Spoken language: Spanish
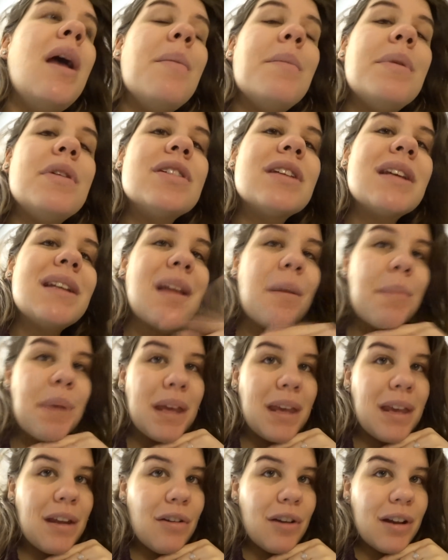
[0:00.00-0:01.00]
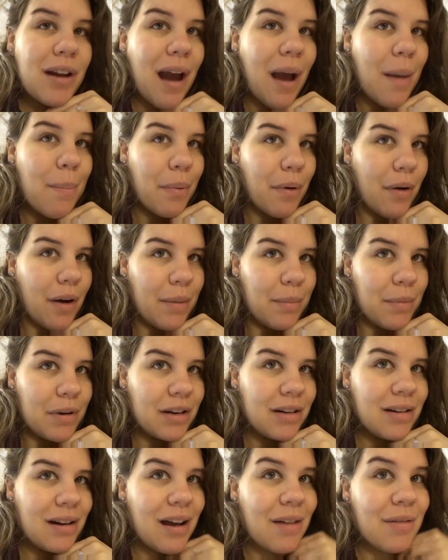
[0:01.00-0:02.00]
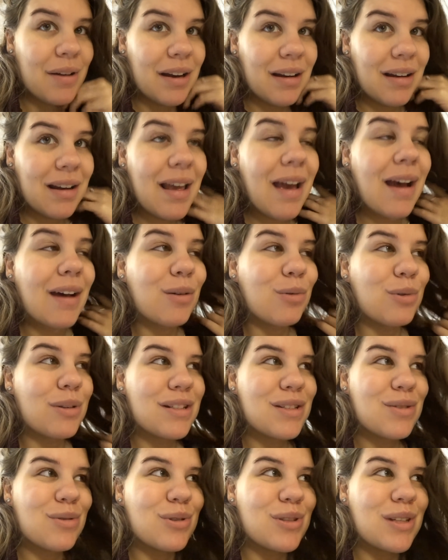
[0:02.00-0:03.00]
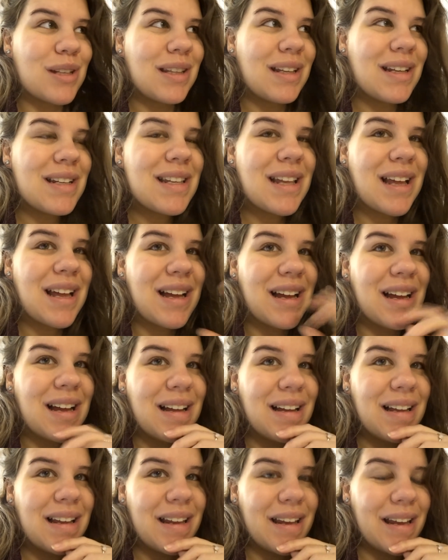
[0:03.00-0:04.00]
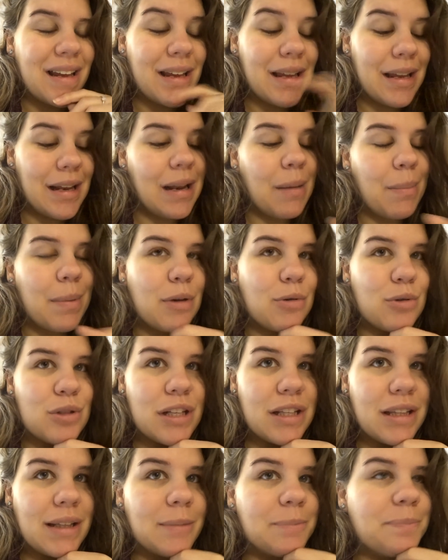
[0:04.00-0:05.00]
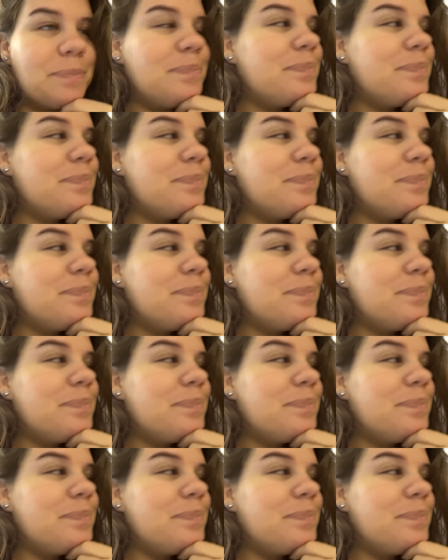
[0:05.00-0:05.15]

Pero es que también quiero ir a Primer a verle algunas cositas a eh, la pelusita.